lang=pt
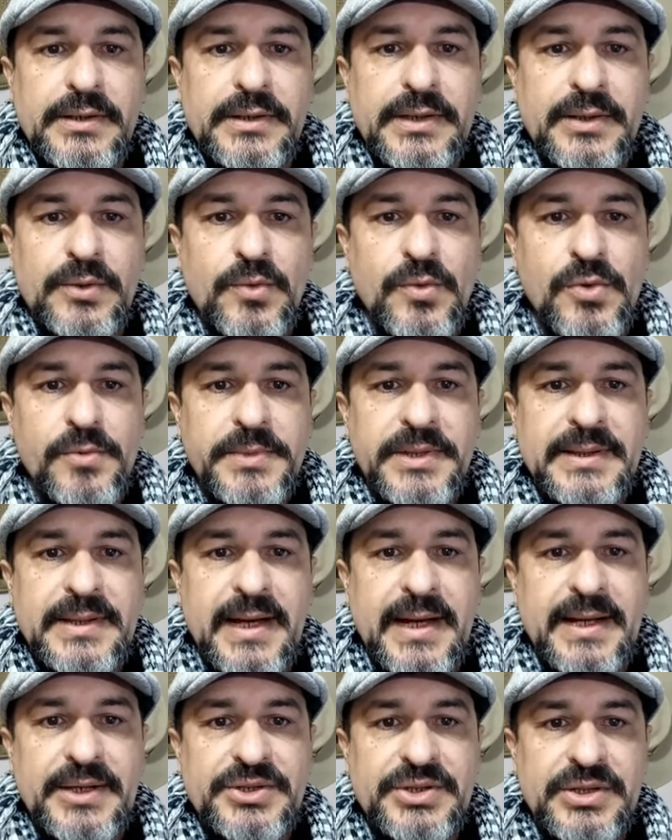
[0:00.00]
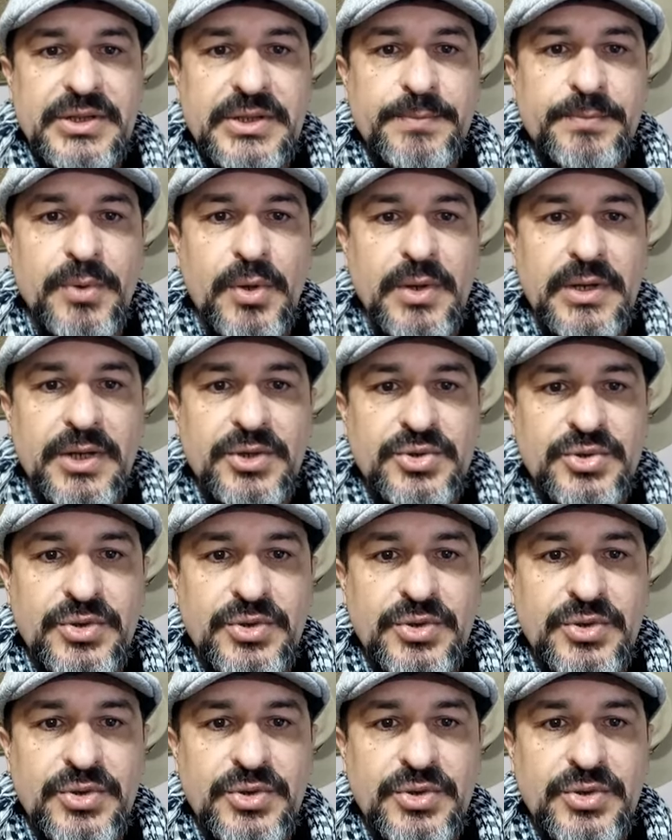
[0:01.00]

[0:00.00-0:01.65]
E com umidade e pouca